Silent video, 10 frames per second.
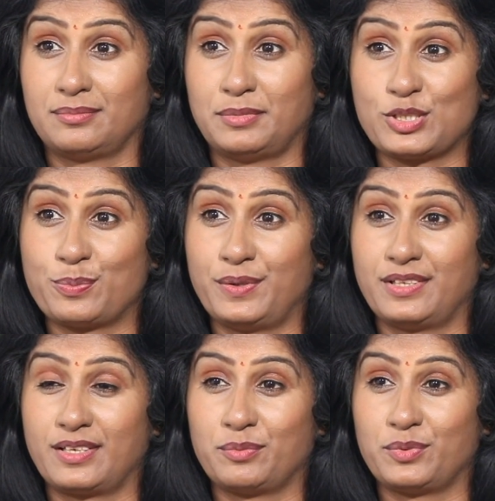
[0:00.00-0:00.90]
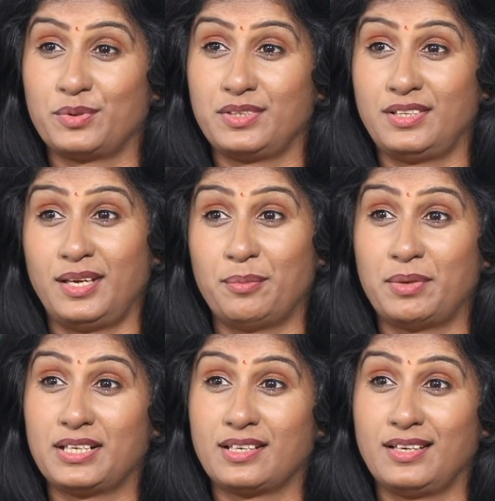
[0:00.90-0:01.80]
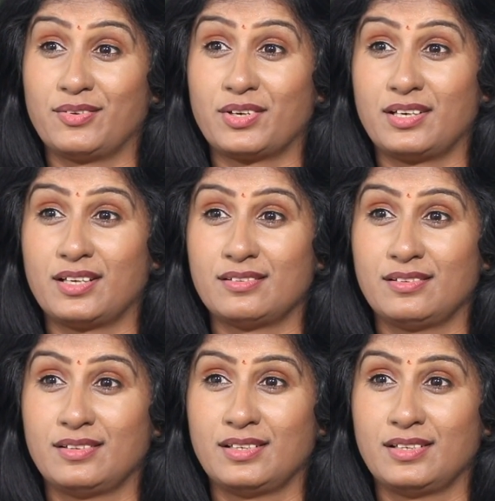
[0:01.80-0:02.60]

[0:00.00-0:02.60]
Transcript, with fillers: మర్చిపోయినారేమో ఇదే మాటని ఎవరన్నారు